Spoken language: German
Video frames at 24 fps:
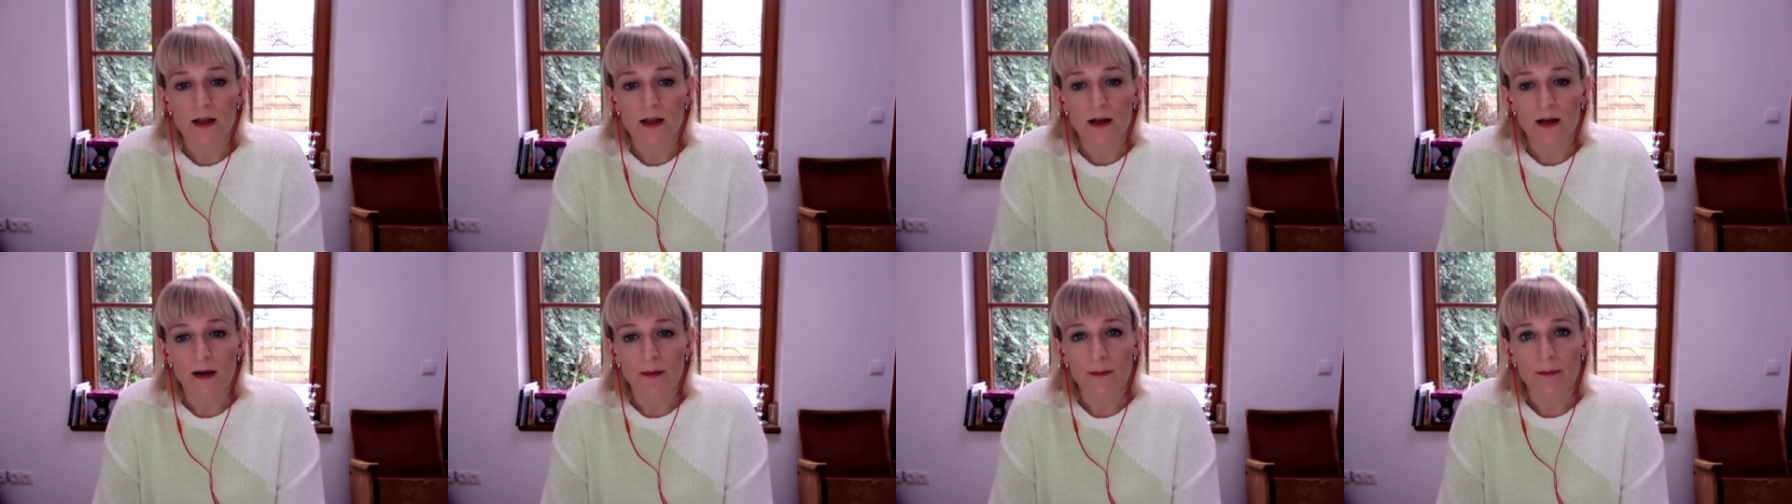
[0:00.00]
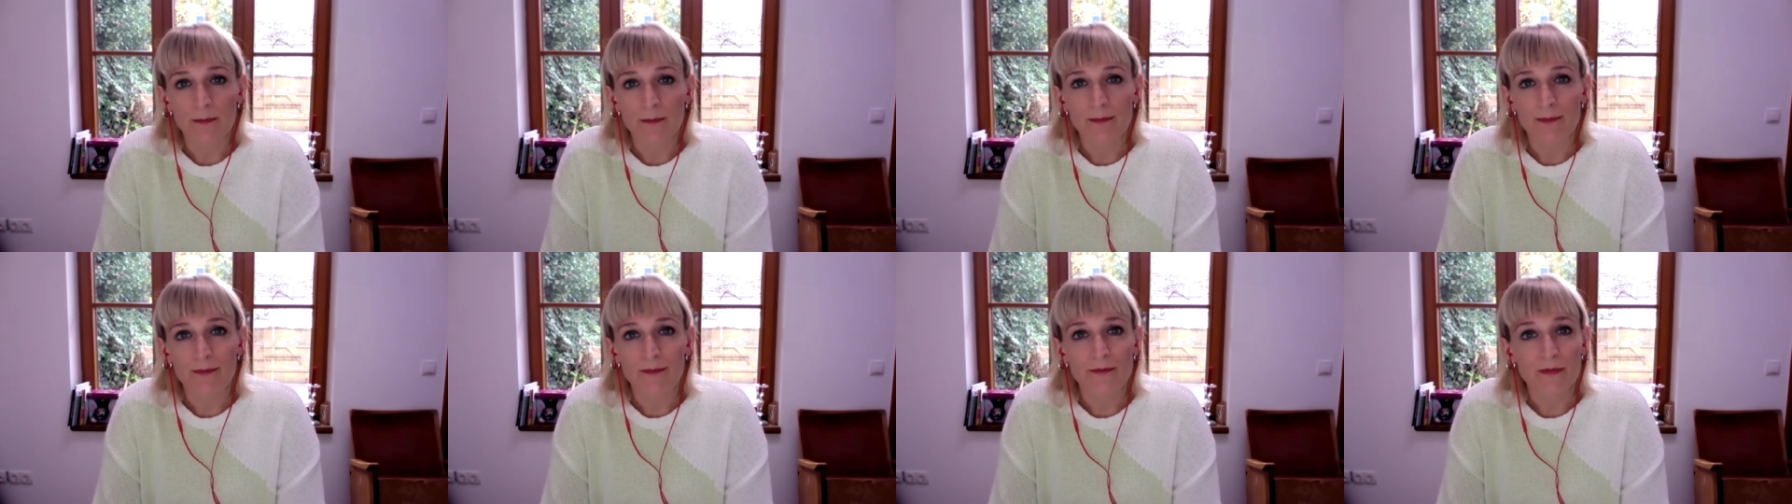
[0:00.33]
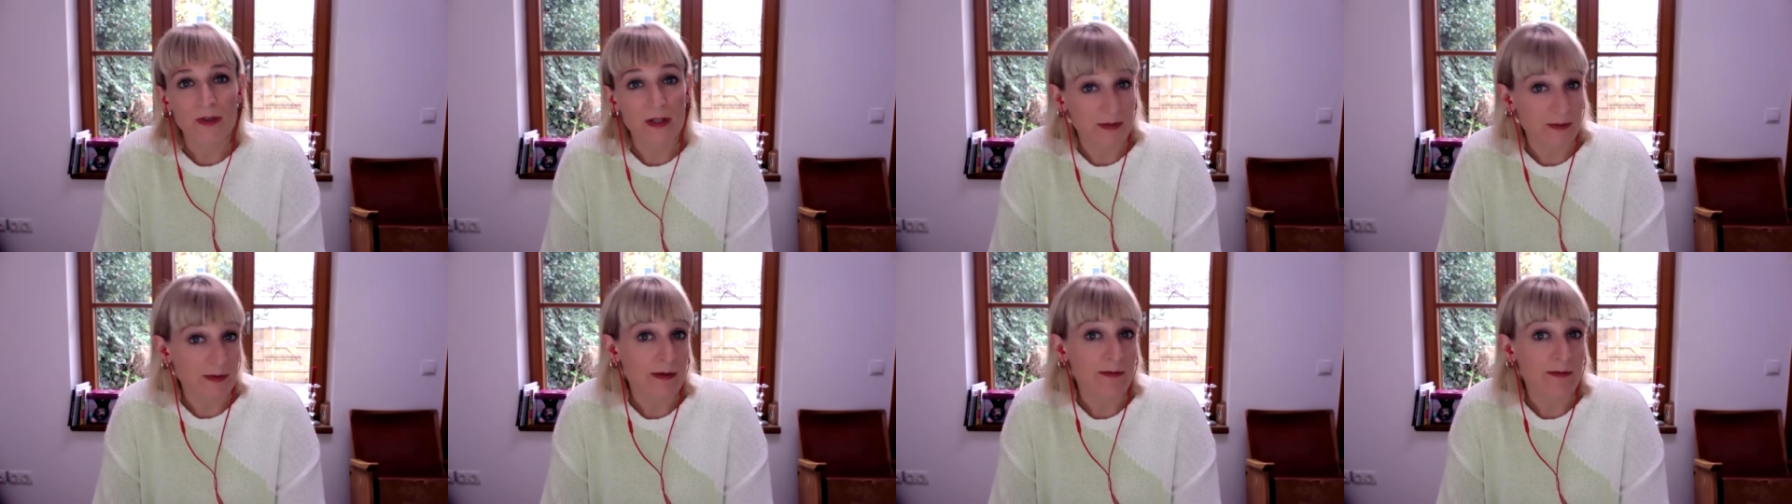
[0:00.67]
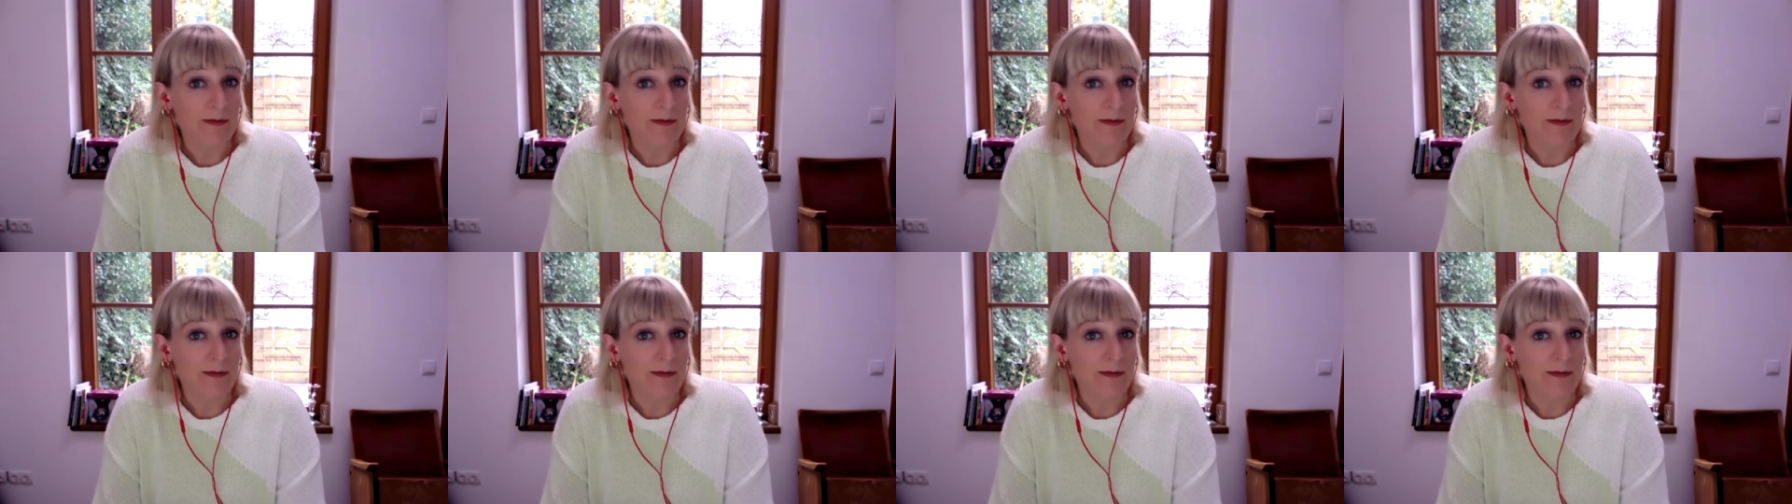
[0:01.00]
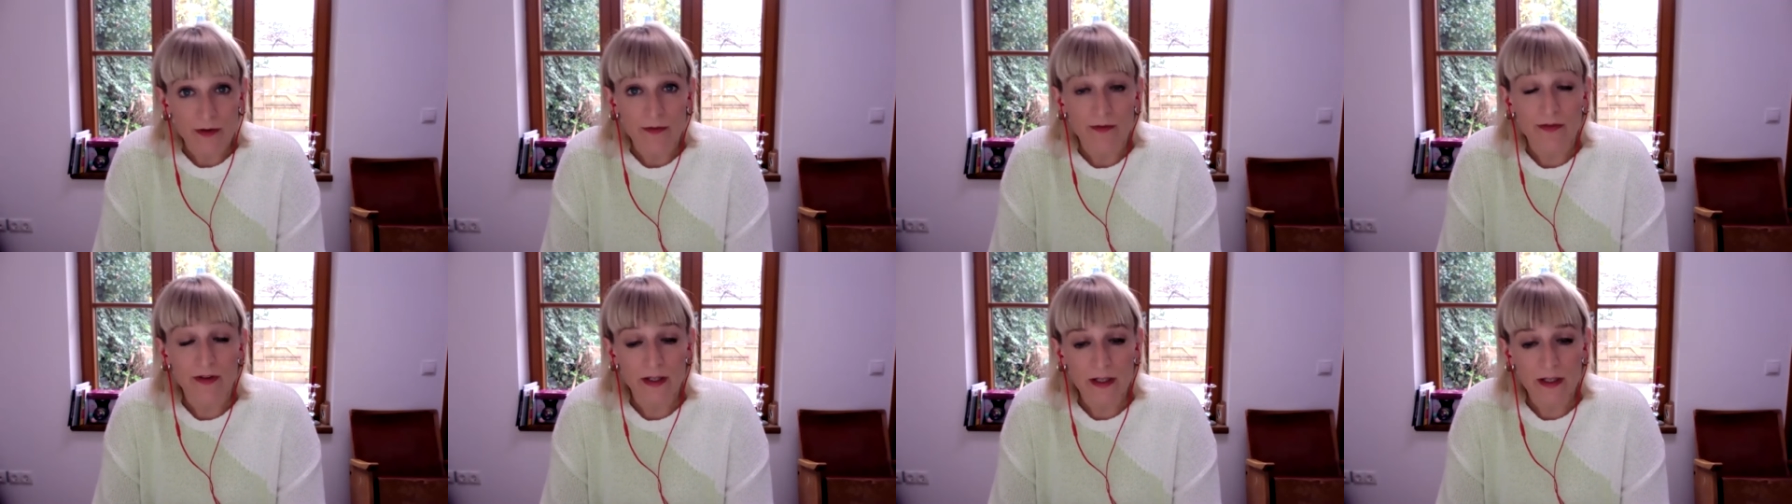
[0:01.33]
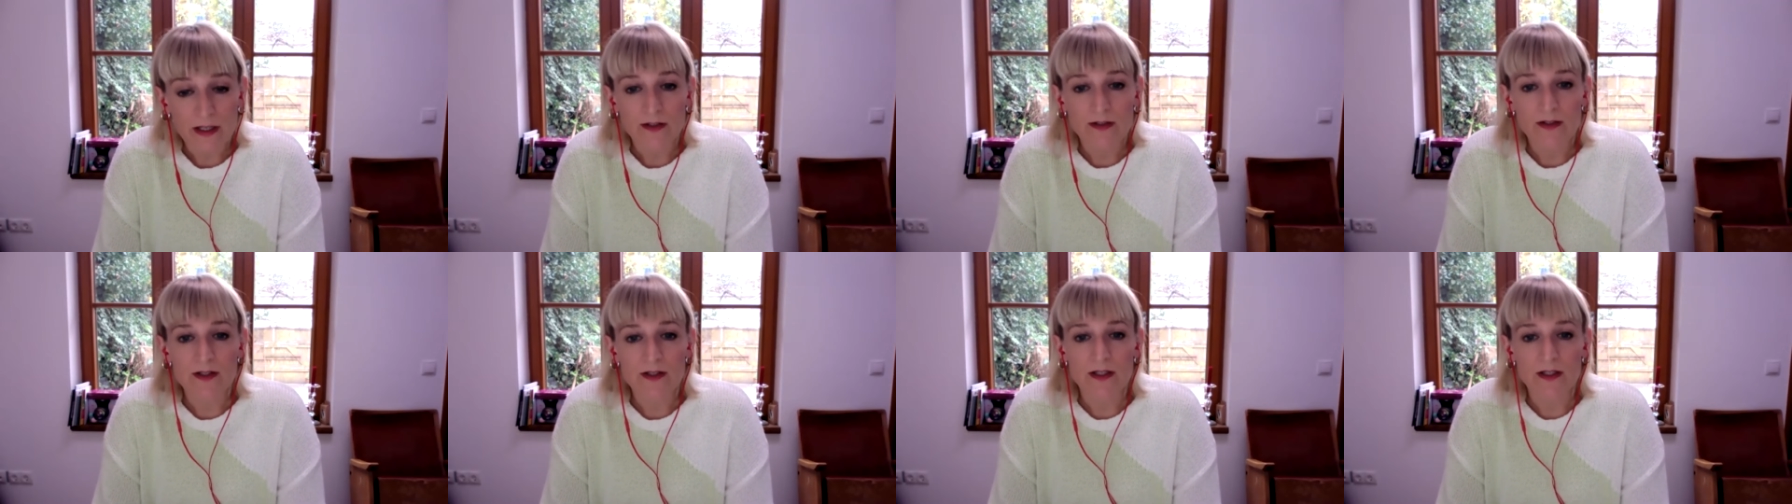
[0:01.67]
ähm, wie es beim
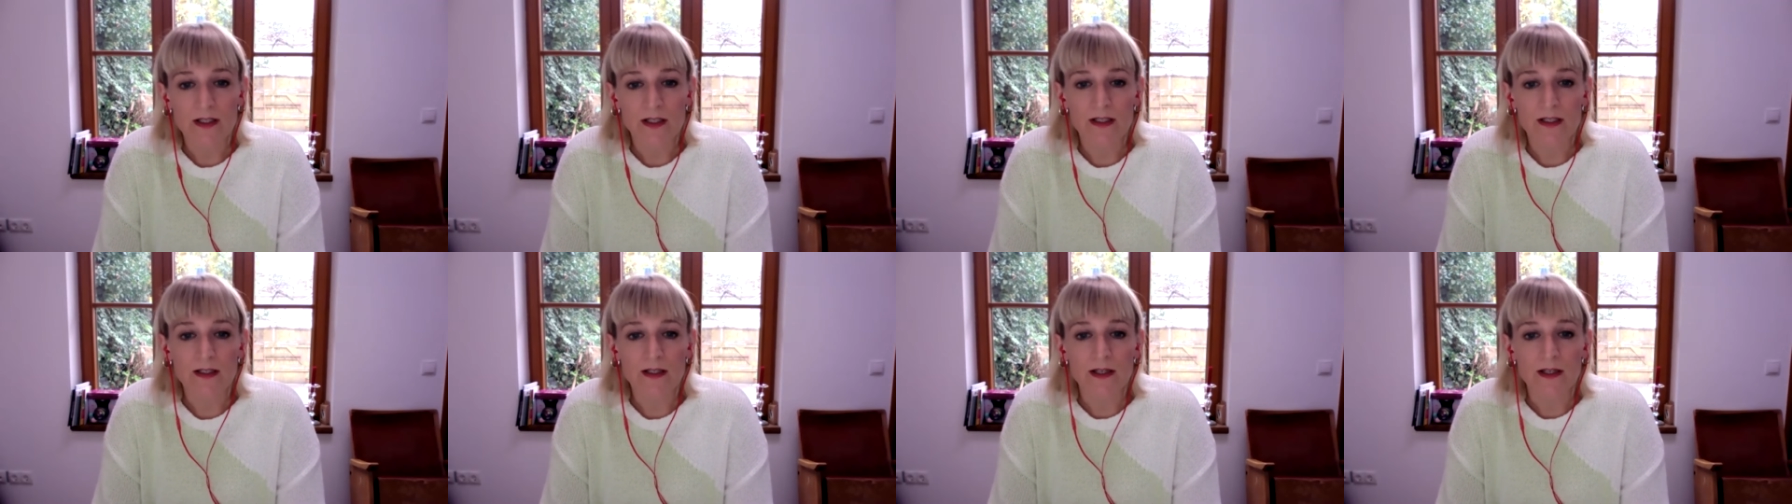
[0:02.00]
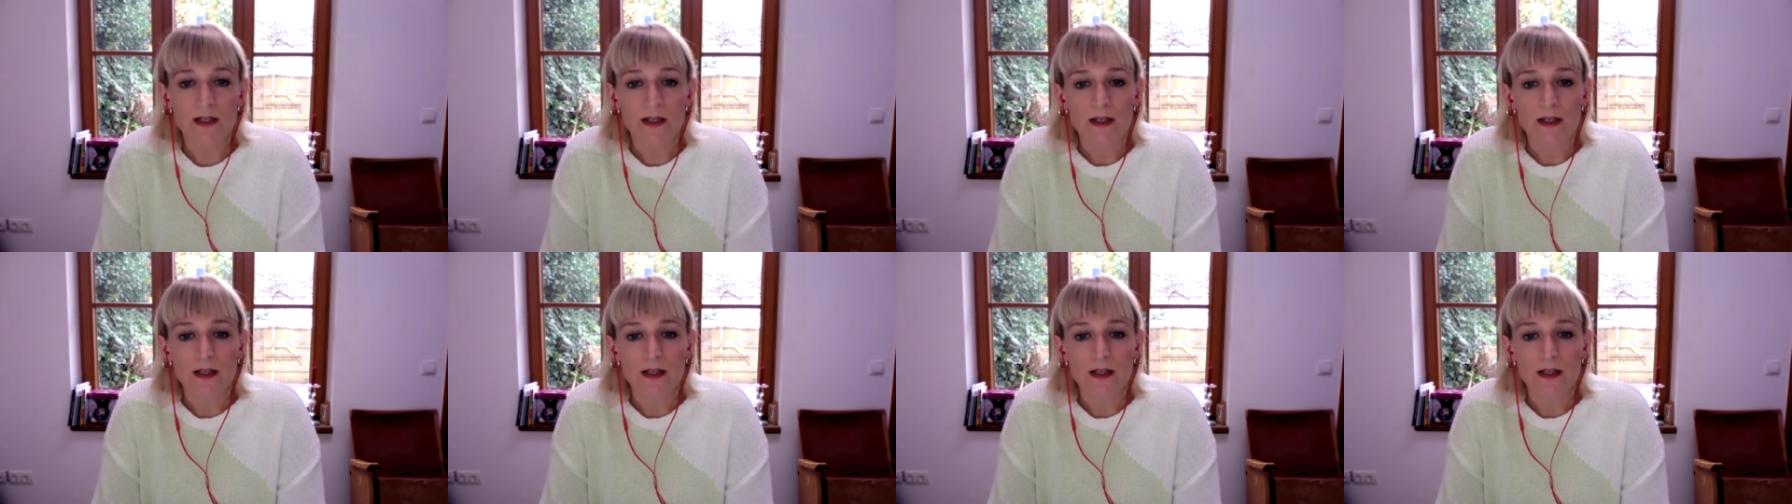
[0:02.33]
Fotografieren geschieht,